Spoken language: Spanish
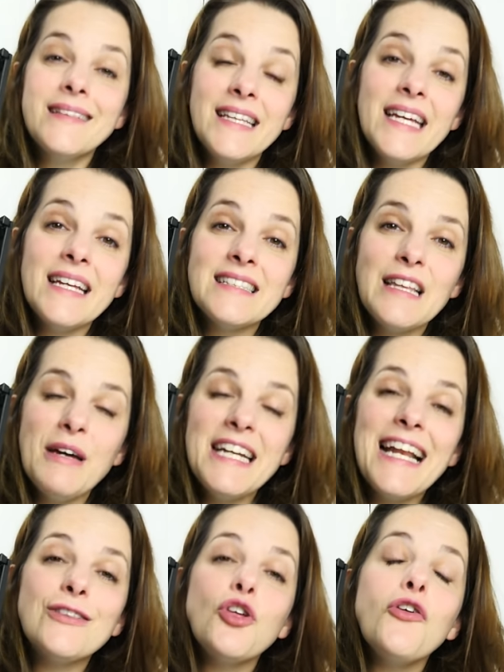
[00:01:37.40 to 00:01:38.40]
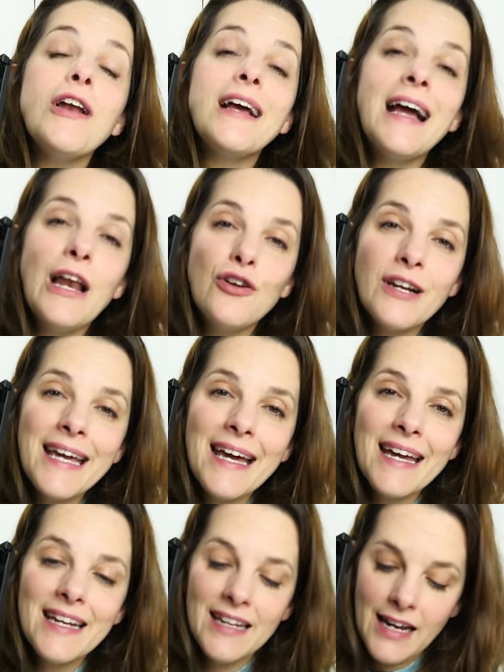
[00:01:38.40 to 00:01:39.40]
De esta manera, todo el calor que
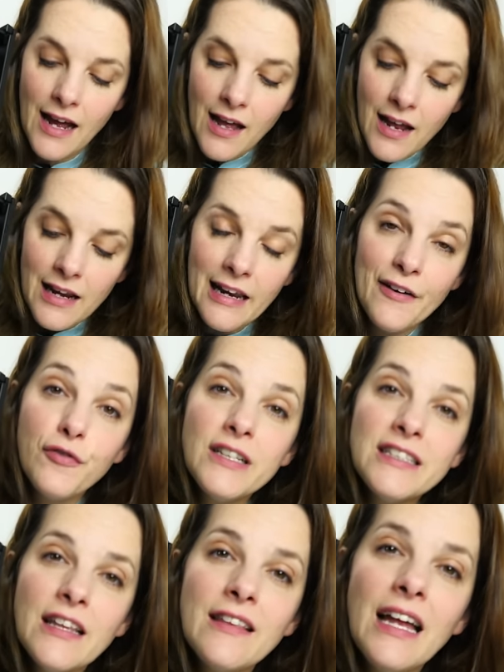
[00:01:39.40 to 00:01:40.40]
genera la fuente de